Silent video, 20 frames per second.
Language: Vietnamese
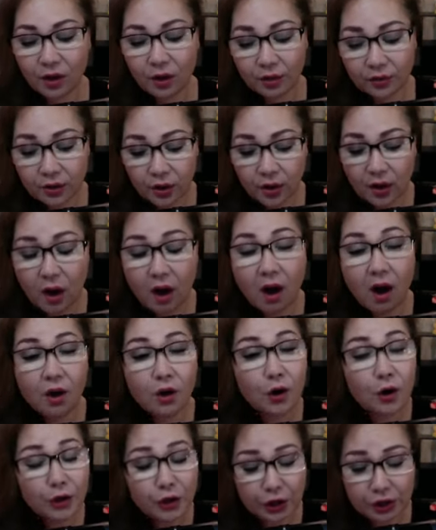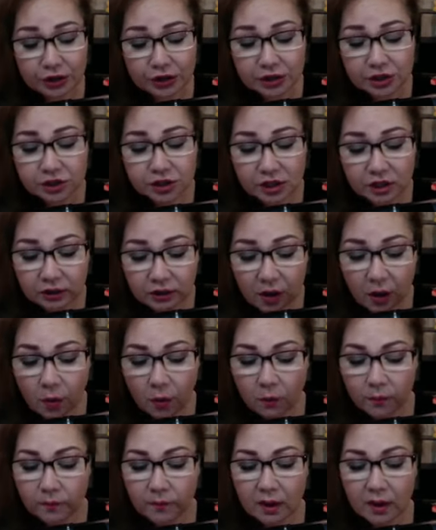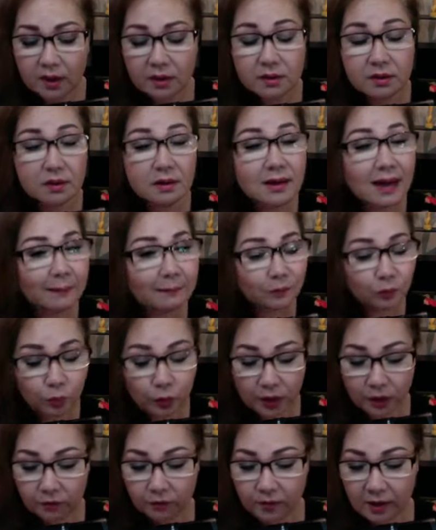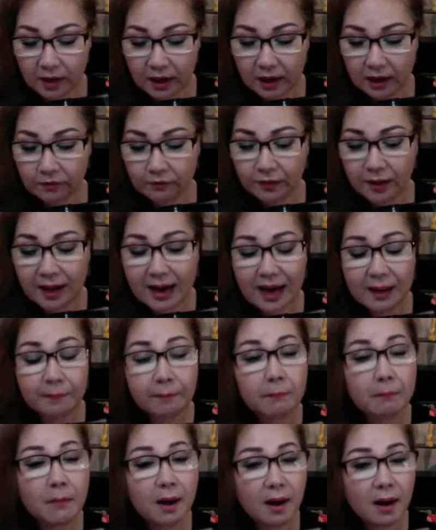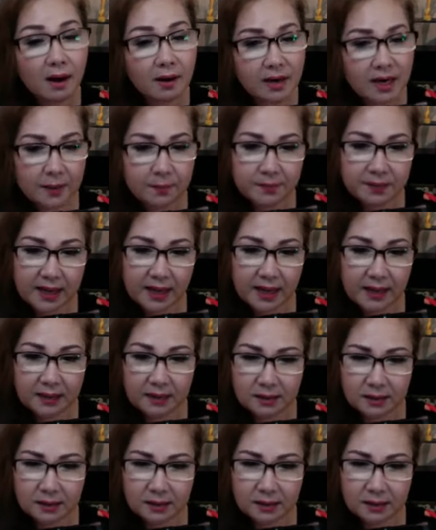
Do đó nó giữ nước rất tốt, giữ ẩm tuyệt vời và làm mờ nếp nhăn,